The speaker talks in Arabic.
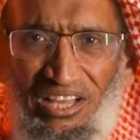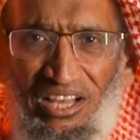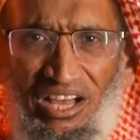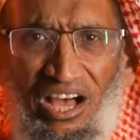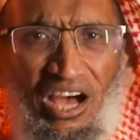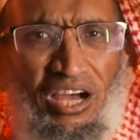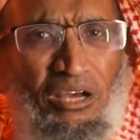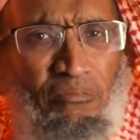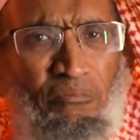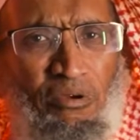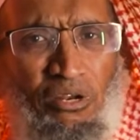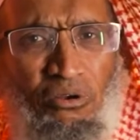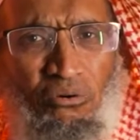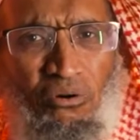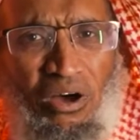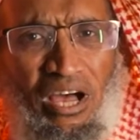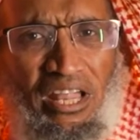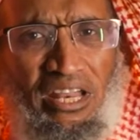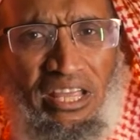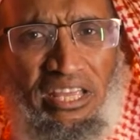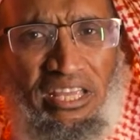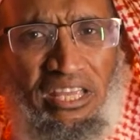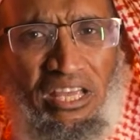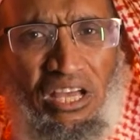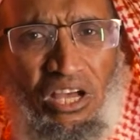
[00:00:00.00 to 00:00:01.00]
أقبلوا
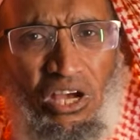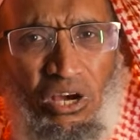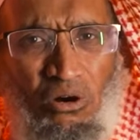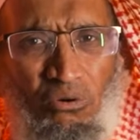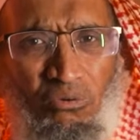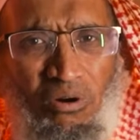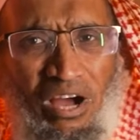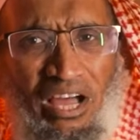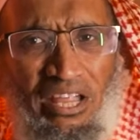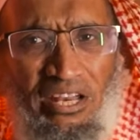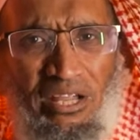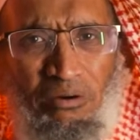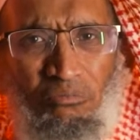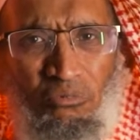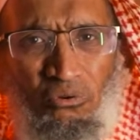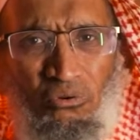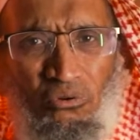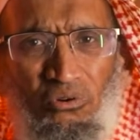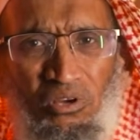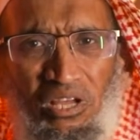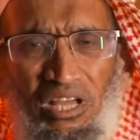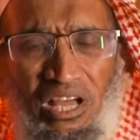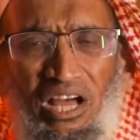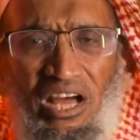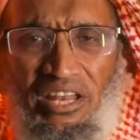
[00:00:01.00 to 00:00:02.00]
عليه واعلموا
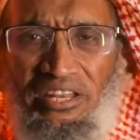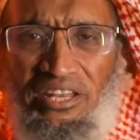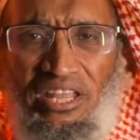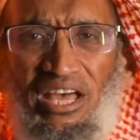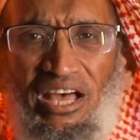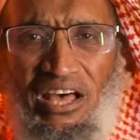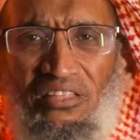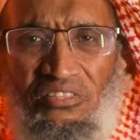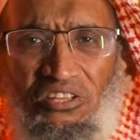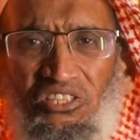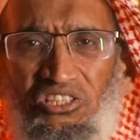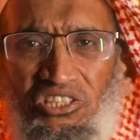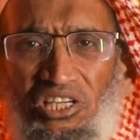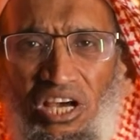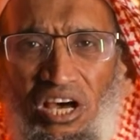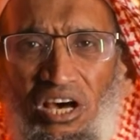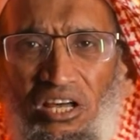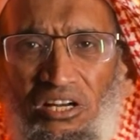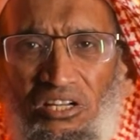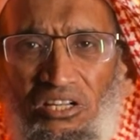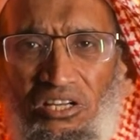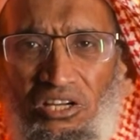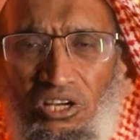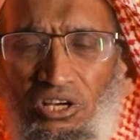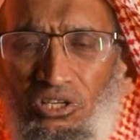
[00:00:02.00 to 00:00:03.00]
أن هذا الشهر
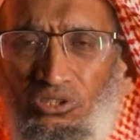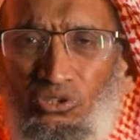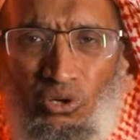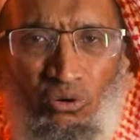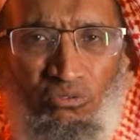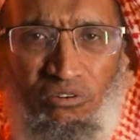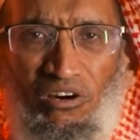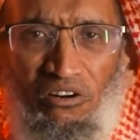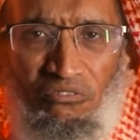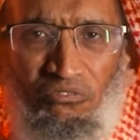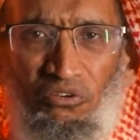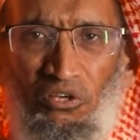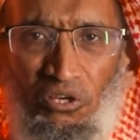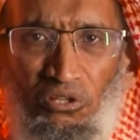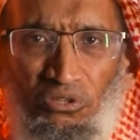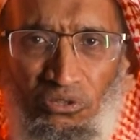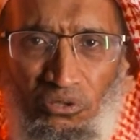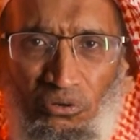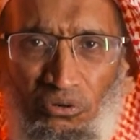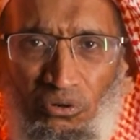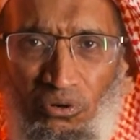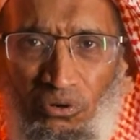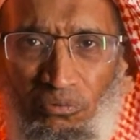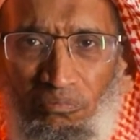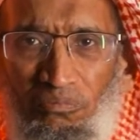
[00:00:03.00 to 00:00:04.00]
تغفر فيه
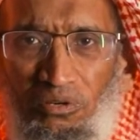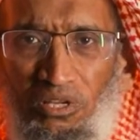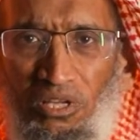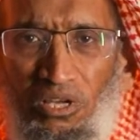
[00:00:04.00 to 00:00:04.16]
الذنوب